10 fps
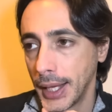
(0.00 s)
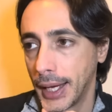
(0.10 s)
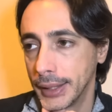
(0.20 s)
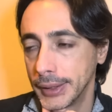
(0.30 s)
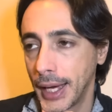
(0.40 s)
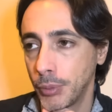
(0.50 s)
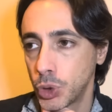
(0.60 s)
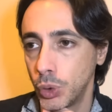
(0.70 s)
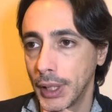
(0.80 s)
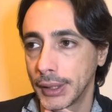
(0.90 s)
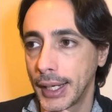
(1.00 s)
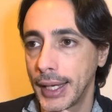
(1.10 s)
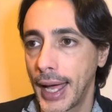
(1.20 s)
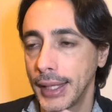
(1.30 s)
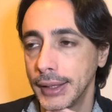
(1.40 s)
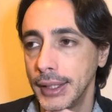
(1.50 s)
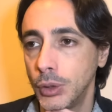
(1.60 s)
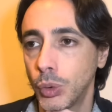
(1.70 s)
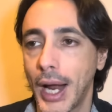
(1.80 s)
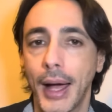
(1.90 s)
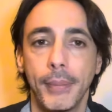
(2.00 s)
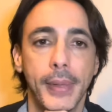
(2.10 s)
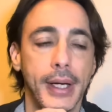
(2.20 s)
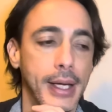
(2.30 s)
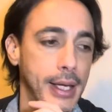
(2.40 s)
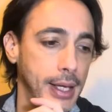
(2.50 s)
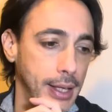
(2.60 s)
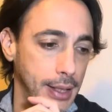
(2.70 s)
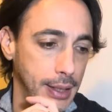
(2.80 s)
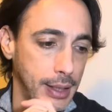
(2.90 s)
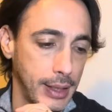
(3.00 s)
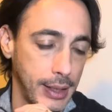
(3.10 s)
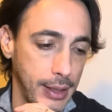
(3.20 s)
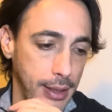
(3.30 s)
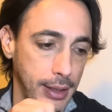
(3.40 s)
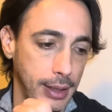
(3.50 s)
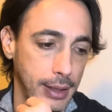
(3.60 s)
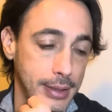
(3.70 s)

Andiamo sugli attaccanti, Turam eh,